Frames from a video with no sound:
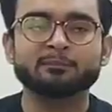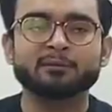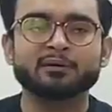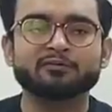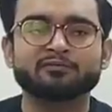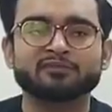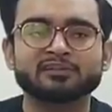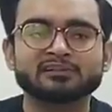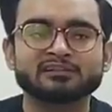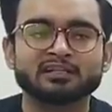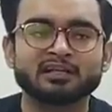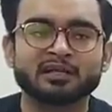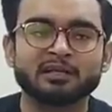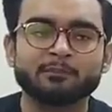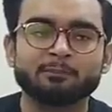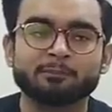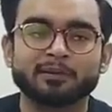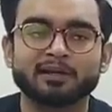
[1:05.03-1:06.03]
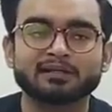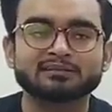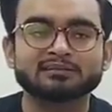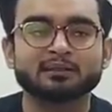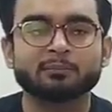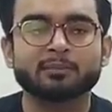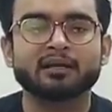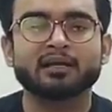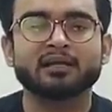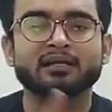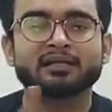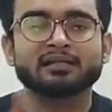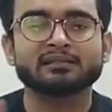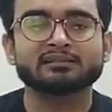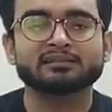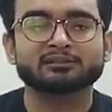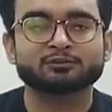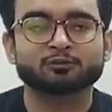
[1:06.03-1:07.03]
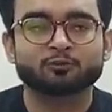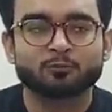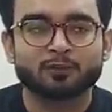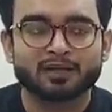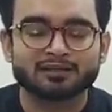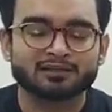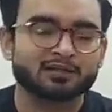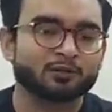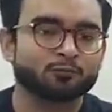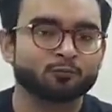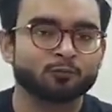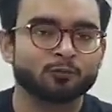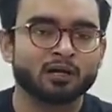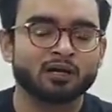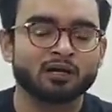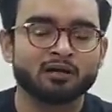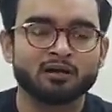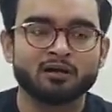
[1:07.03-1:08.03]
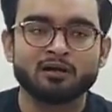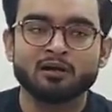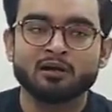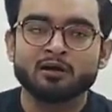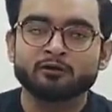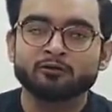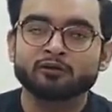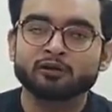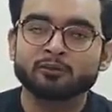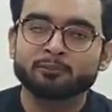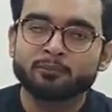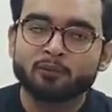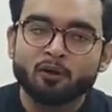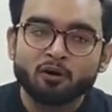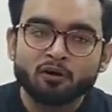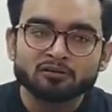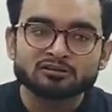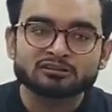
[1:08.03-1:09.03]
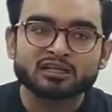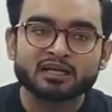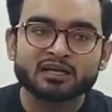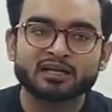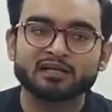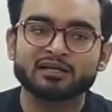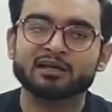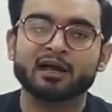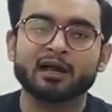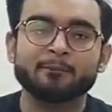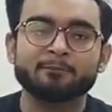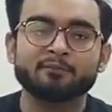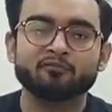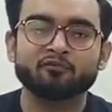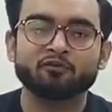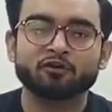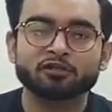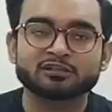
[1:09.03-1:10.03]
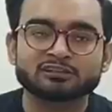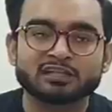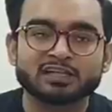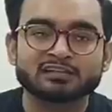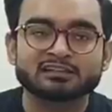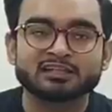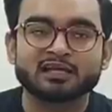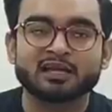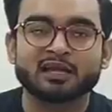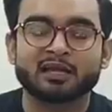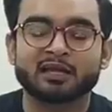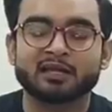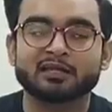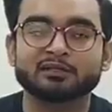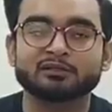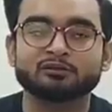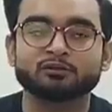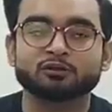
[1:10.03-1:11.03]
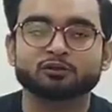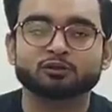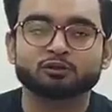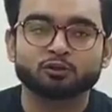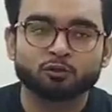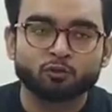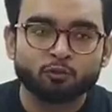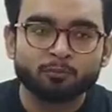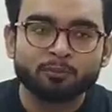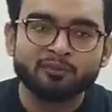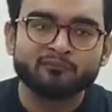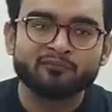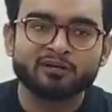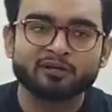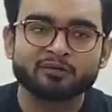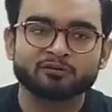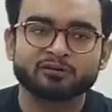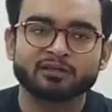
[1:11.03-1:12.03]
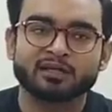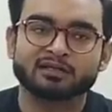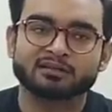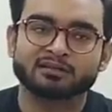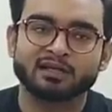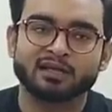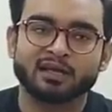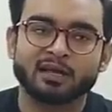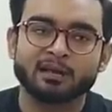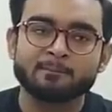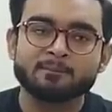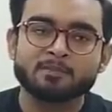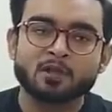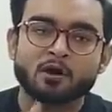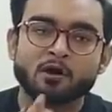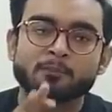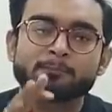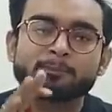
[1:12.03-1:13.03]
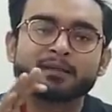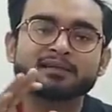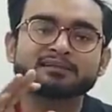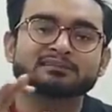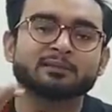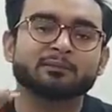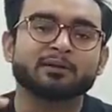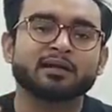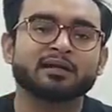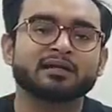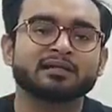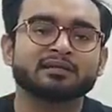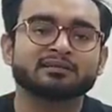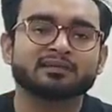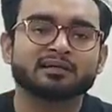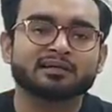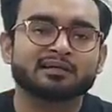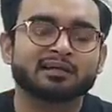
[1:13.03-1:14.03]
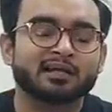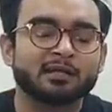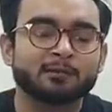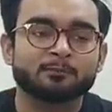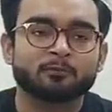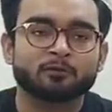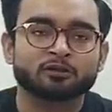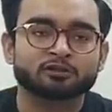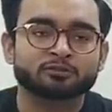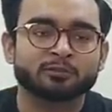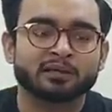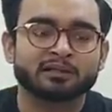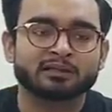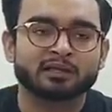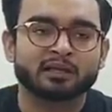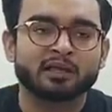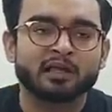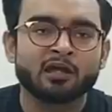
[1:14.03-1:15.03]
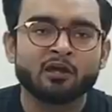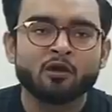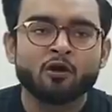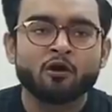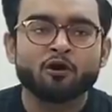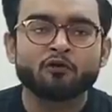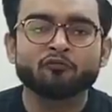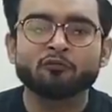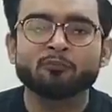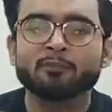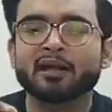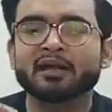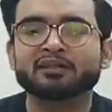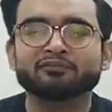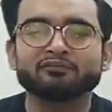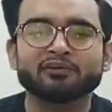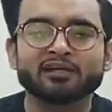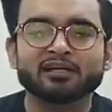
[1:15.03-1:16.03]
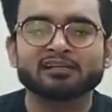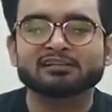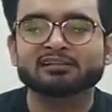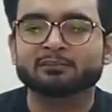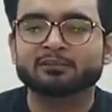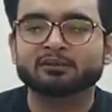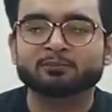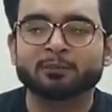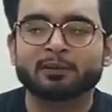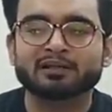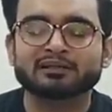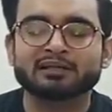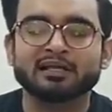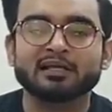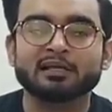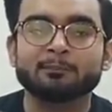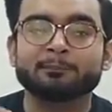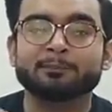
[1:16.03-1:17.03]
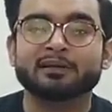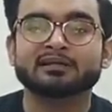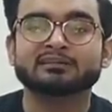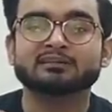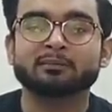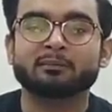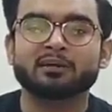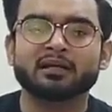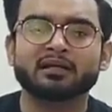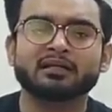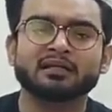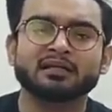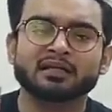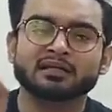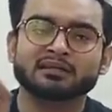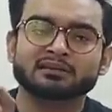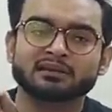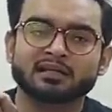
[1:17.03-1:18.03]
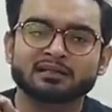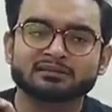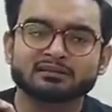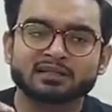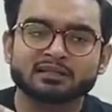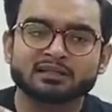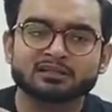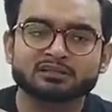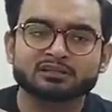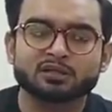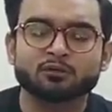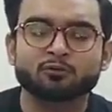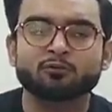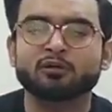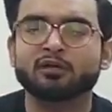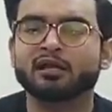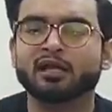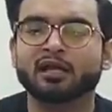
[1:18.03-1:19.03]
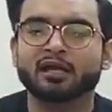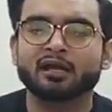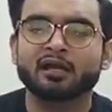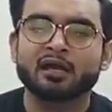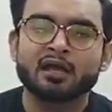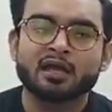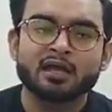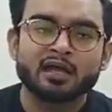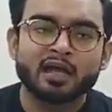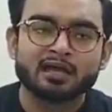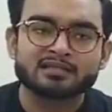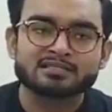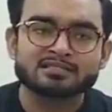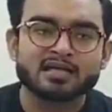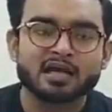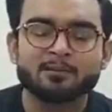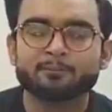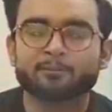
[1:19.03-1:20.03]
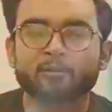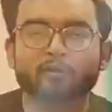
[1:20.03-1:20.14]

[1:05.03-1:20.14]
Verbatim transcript: नंबर वन से नहीं पेज नंबर एटीन से शुरुआत करूंगा क्योंकि बहुत सारे यहाँ पे व्यूअर्स ऐसे हैं जो शुरू में वीडियो देखते हैं और पेज नंबर 18 तक नहीं पहुँच पाते और वो महत्व नहीं समझ पाते हैं कि पेज नंबर 18 कितना ज़्यादा ज़रूरी है एग्जाम